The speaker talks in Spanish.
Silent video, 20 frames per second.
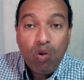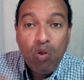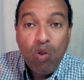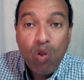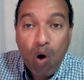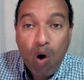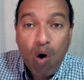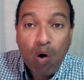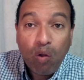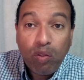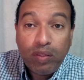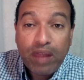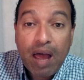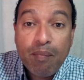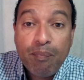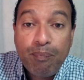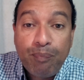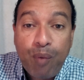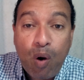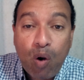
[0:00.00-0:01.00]
No,
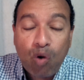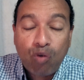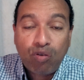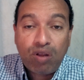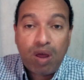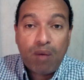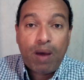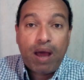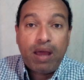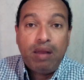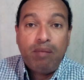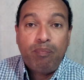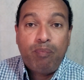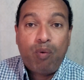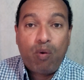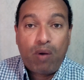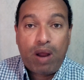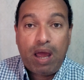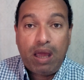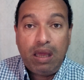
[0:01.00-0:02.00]
tampoco se va a ir
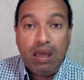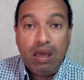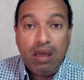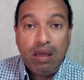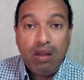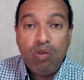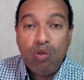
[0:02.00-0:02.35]
por ahí.